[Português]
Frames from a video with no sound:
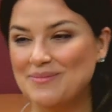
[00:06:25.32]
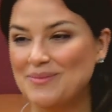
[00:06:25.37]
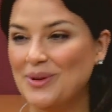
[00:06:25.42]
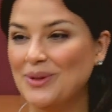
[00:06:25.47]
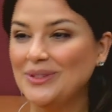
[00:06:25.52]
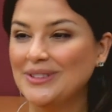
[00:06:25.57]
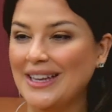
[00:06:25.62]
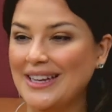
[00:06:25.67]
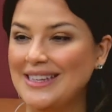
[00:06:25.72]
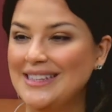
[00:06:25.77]

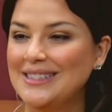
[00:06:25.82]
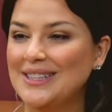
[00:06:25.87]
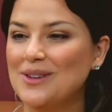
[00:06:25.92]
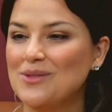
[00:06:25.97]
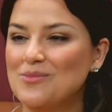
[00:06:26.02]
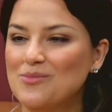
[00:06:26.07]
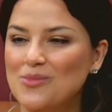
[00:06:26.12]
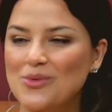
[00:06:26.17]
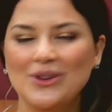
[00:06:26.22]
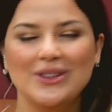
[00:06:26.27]
Bom, tá aí,
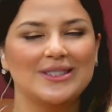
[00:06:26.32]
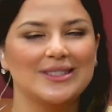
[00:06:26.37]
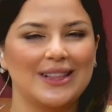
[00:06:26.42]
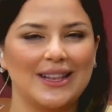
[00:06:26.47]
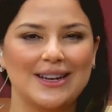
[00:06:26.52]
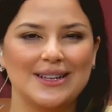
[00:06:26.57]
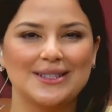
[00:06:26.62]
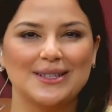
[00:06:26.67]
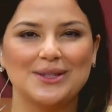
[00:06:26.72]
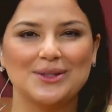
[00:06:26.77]
então, muito
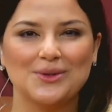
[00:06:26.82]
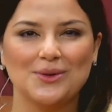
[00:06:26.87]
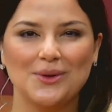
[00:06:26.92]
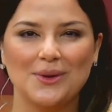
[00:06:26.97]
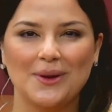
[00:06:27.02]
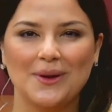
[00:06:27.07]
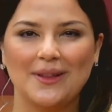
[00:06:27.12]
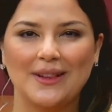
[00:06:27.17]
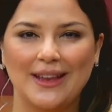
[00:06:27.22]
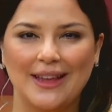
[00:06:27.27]

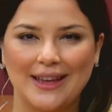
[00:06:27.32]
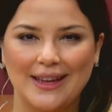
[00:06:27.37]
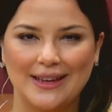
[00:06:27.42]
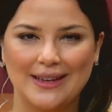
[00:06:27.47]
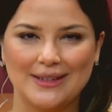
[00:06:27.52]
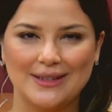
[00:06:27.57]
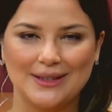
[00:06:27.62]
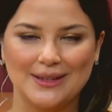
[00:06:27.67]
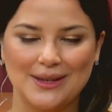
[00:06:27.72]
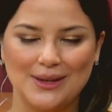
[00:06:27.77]
esclarecedor,
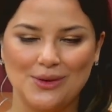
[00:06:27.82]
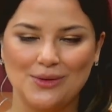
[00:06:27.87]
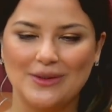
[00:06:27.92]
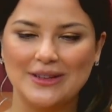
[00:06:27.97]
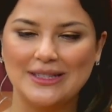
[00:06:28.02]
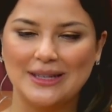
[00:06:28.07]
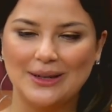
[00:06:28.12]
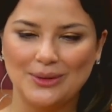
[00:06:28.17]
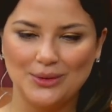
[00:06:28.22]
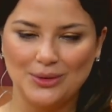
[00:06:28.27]
né, que
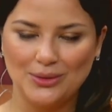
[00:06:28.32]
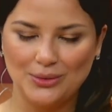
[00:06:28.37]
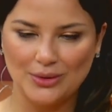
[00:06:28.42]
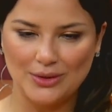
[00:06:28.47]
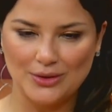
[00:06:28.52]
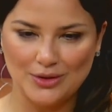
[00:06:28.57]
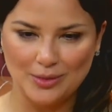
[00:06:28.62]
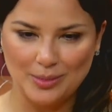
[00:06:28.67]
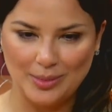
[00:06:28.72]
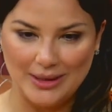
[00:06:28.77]
conversar com a
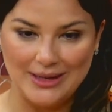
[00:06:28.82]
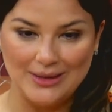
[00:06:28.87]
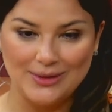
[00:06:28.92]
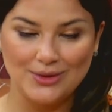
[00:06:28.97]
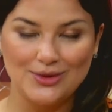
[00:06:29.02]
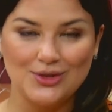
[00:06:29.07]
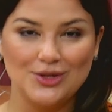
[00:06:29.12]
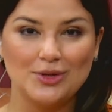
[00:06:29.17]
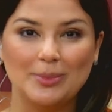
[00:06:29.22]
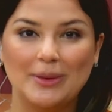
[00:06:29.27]
doutora sobre
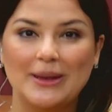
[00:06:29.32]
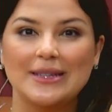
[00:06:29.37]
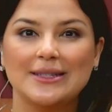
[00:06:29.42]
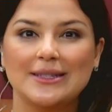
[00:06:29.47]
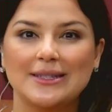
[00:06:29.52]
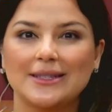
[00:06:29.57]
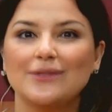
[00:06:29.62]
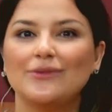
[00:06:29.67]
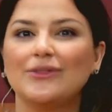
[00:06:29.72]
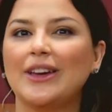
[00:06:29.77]
isso. A gente
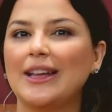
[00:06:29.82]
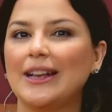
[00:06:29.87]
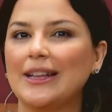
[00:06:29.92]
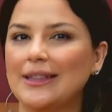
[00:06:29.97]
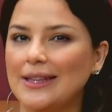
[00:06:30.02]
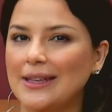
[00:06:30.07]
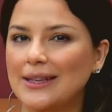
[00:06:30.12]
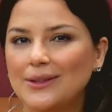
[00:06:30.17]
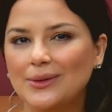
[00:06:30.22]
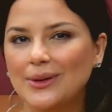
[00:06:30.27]
precisa ficar
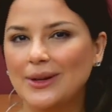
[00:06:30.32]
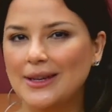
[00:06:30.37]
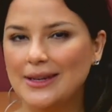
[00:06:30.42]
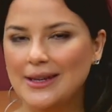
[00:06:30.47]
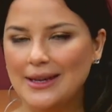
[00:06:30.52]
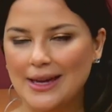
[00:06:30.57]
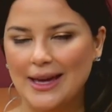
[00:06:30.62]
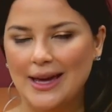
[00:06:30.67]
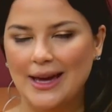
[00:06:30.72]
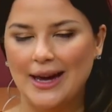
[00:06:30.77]
atento
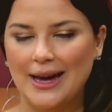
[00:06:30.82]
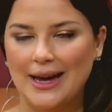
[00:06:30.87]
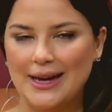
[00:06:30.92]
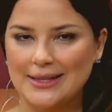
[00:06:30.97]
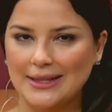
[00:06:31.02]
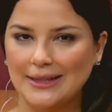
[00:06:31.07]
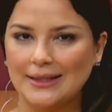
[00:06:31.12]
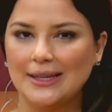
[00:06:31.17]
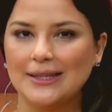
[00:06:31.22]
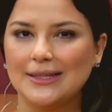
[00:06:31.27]
aí a
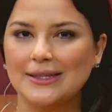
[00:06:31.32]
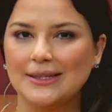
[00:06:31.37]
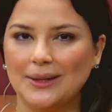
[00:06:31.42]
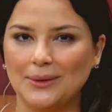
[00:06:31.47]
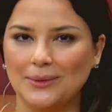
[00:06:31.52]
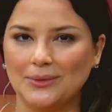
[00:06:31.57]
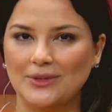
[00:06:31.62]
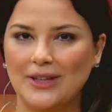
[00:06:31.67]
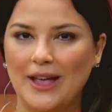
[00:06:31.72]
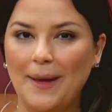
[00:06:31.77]
essa
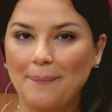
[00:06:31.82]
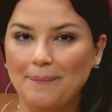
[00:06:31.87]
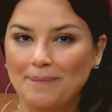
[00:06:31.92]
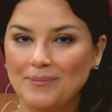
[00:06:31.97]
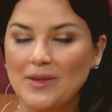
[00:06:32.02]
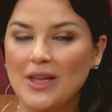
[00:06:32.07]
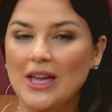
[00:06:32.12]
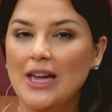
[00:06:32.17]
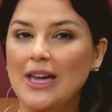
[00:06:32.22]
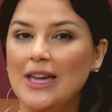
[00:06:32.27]
questão, tá?
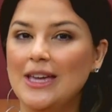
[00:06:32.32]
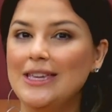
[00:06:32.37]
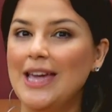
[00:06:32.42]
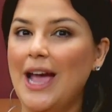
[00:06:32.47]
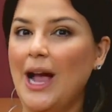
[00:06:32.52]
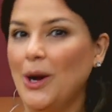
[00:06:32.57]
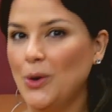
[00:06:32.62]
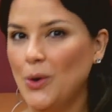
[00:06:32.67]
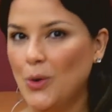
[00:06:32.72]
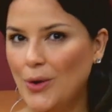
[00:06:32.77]
E
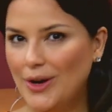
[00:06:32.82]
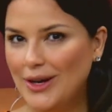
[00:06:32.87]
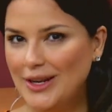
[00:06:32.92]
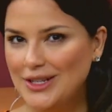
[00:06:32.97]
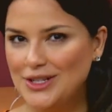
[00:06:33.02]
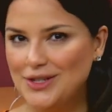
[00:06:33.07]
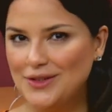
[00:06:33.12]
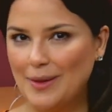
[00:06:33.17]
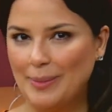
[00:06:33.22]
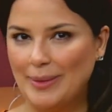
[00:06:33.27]

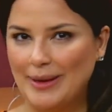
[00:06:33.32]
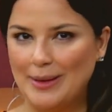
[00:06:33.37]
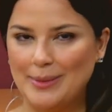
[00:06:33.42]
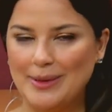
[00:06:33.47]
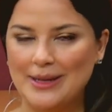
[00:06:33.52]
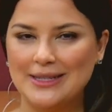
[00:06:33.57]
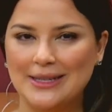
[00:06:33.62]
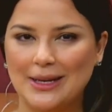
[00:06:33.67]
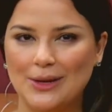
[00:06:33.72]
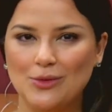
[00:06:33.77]
agora a gente vai
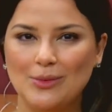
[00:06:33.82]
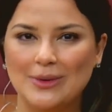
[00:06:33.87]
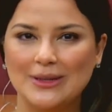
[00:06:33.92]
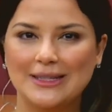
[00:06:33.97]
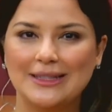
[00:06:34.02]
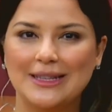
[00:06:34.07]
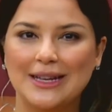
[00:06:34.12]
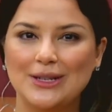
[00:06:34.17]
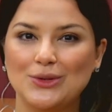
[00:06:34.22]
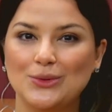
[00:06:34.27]
parabenizar algumas
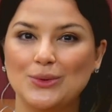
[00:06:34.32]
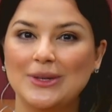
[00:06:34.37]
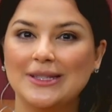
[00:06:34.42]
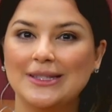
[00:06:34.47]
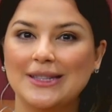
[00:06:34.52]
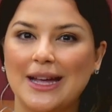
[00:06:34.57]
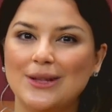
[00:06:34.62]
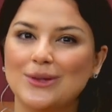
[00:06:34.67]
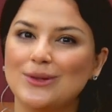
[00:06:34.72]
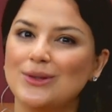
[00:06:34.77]
cidades do
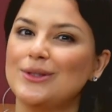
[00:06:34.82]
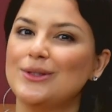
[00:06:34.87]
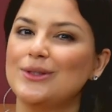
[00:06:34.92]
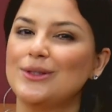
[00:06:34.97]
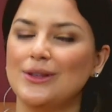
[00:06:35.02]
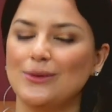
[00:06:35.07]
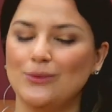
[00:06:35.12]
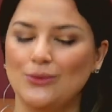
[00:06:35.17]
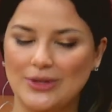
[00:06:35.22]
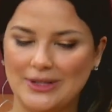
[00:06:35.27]
estado que,
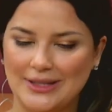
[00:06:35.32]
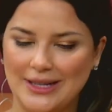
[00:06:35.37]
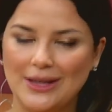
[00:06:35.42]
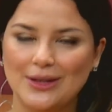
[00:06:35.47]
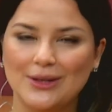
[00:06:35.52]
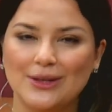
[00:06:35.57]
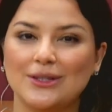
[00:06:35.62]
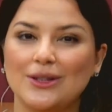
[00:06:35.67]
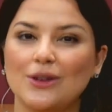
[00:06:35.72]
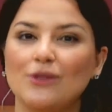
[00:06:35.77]
do
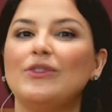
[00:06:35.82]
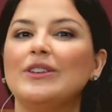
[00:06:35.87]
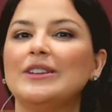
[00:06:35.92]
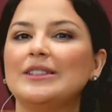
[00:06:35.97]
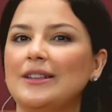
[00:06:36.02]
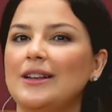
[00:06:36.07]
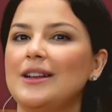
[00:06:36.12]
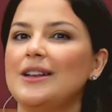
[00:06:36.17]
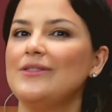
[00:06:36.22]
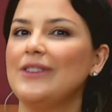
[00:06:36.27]
estado que estão
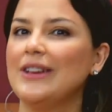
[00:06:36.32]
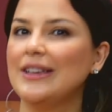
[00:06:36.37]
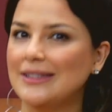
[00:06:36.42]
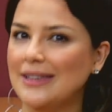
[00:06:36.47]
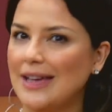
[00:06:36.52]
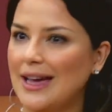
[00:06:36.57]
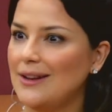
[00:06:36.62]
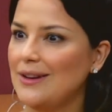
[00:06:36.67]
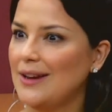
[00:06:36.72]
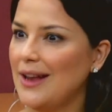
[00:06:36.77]
fazendo
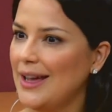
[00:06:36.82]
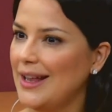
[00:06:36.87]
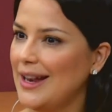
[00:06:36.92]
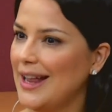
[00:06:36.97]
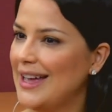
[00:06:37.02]
aniversário, né,